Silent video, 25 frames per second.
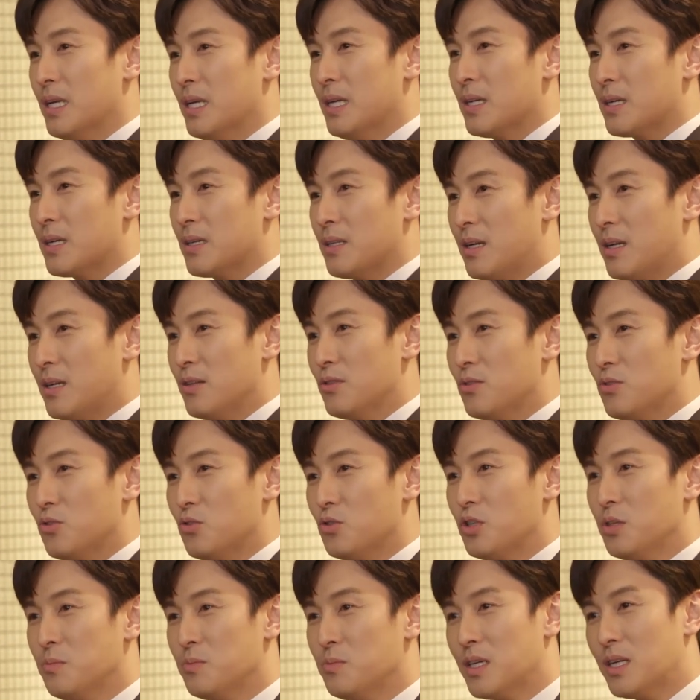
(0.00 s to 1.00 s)
그날은
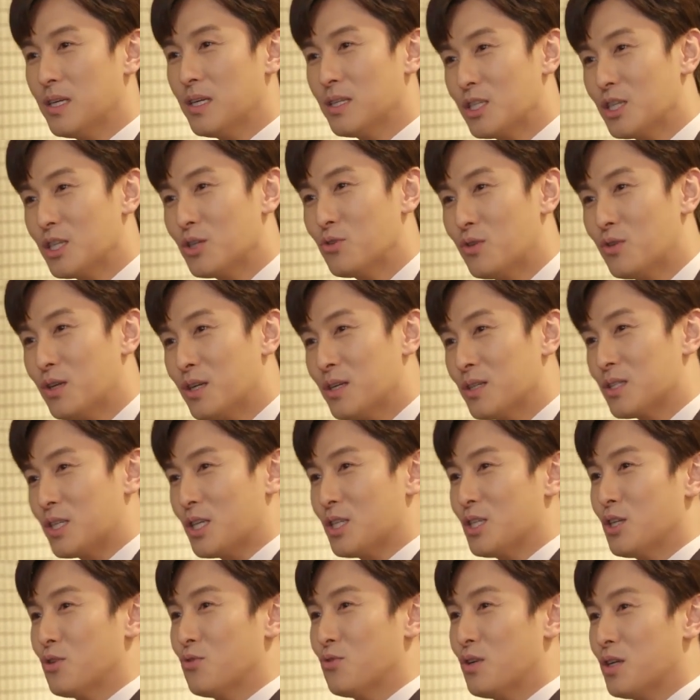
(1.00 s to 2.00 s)
윤 팀장 친구랑 제
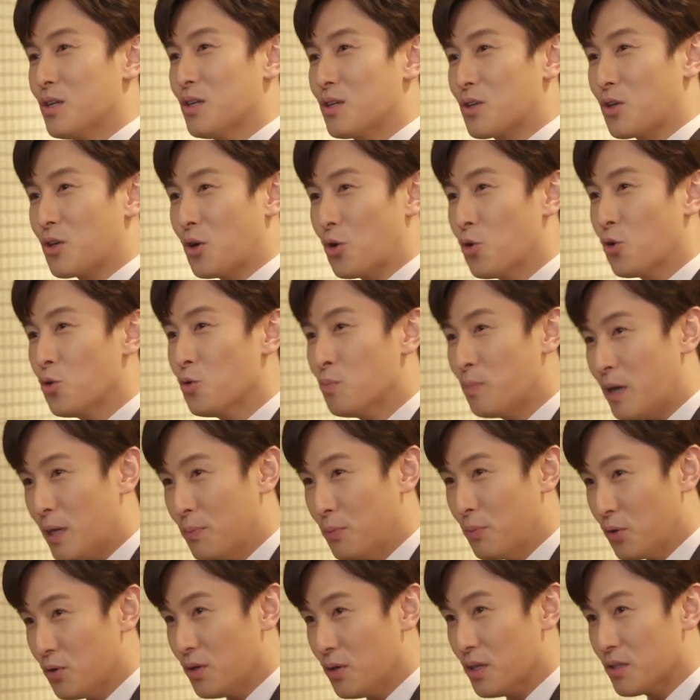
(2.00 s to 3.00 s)
친구랑 결혼
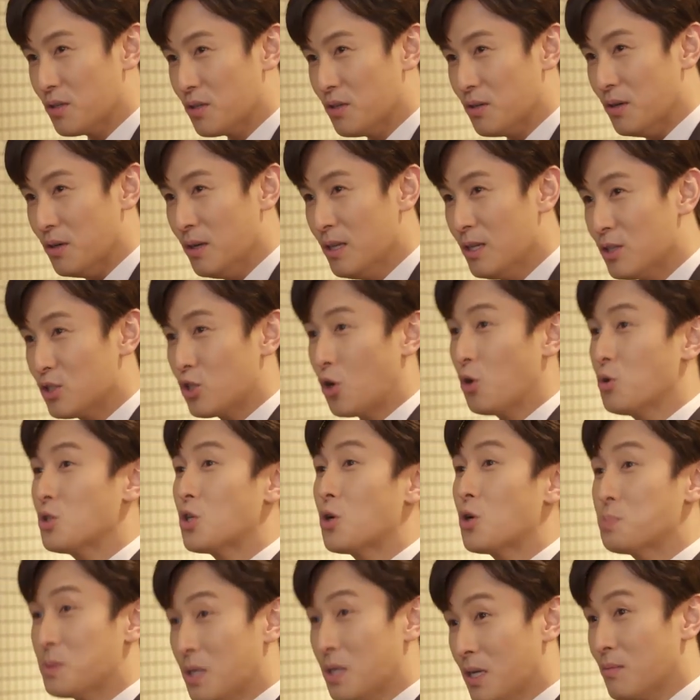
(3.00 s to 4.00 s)
발표를 해서
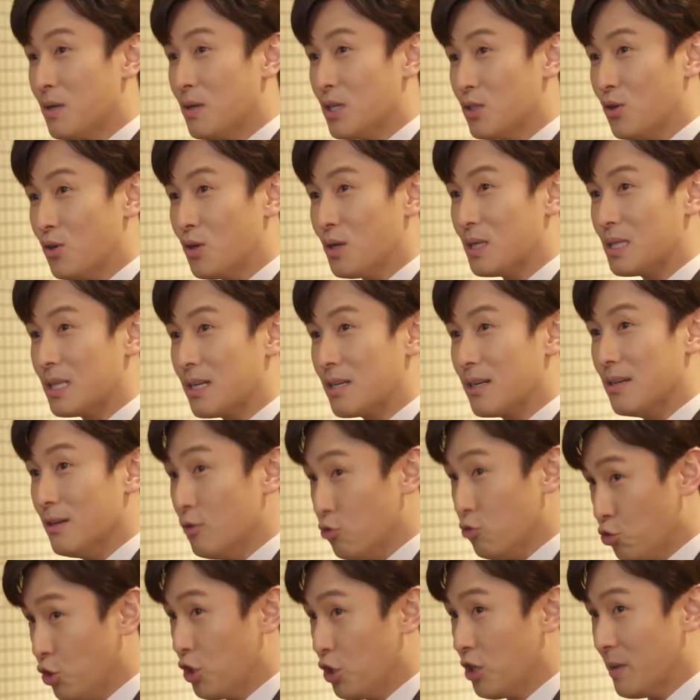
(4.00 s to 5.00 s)
청첩장 받으러 갔다가
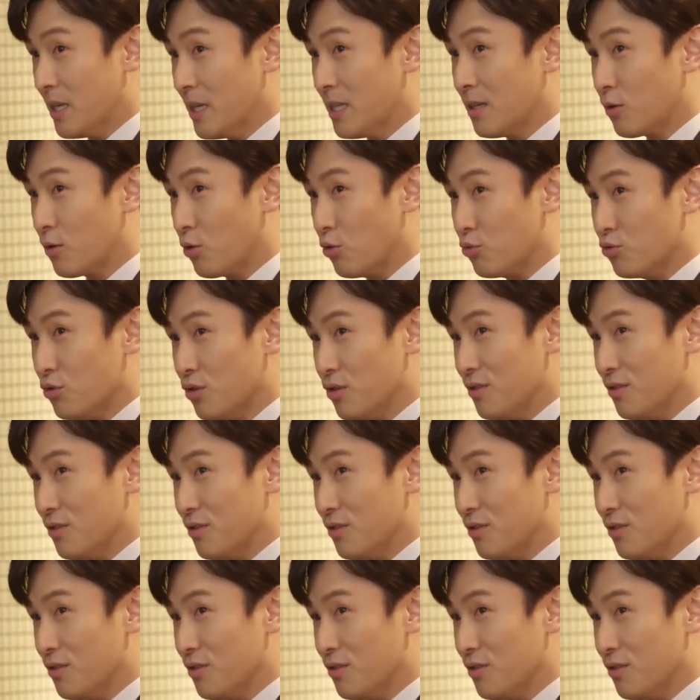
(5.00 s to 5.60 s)
우연히 만난 거고.